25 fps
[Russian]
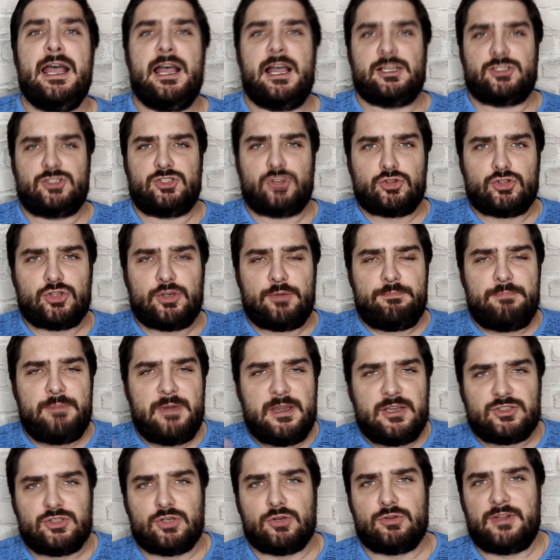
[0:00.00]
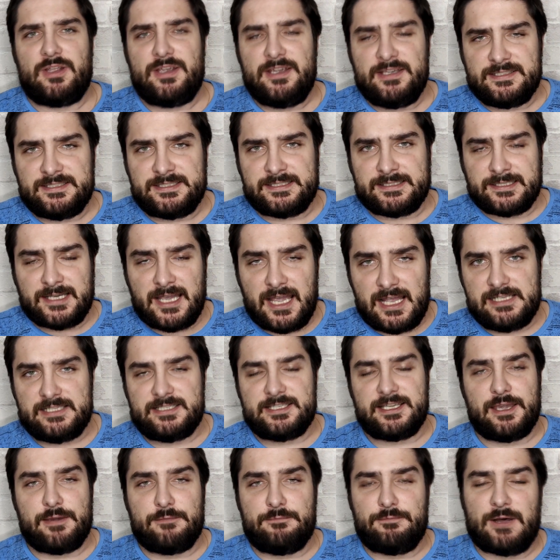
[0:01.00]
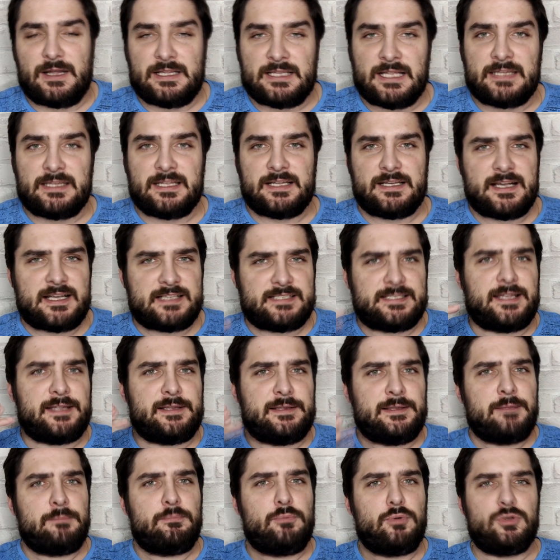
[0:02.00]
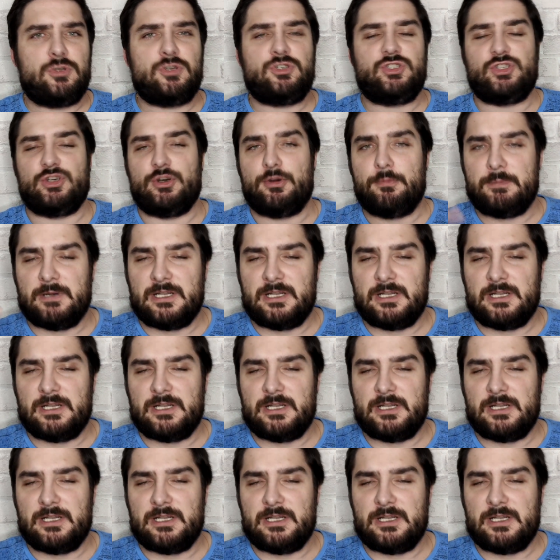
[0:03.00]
а что же пишут израильские фанаты касательно будущего